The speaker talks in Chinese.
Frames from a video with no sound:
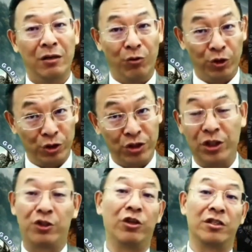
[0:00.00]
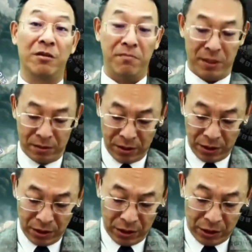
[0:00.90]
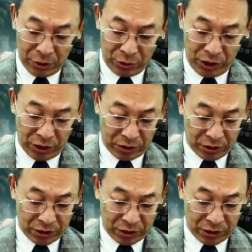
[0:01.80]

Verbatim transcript: 我就舍去了生命，所以